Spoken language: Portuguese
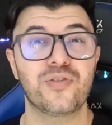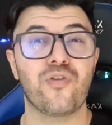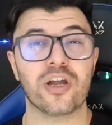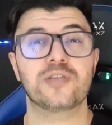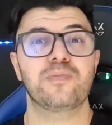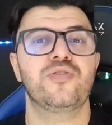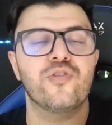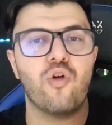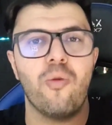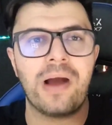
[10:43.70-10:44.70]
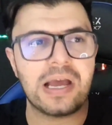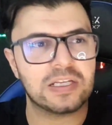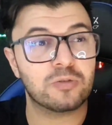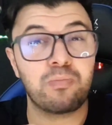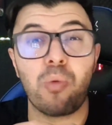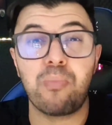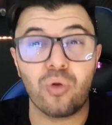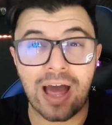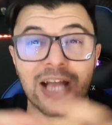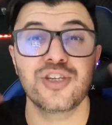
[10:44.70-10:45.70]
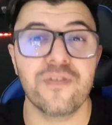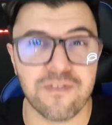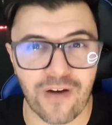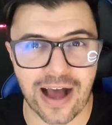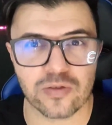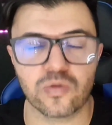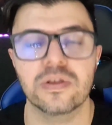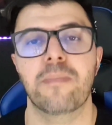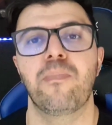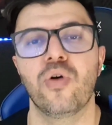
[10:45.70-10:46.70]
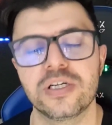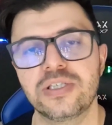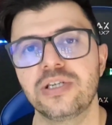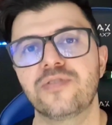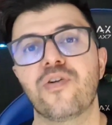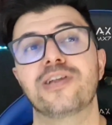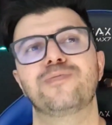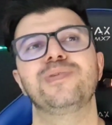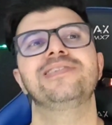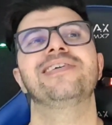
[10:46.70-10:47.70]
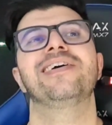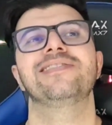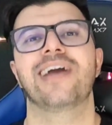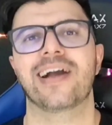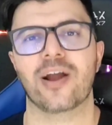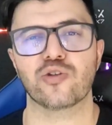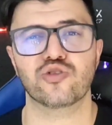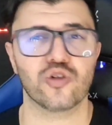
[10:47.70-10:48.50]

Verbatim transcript: Need for Speed ficou mais popular de fato depois de Need for Speed Underground.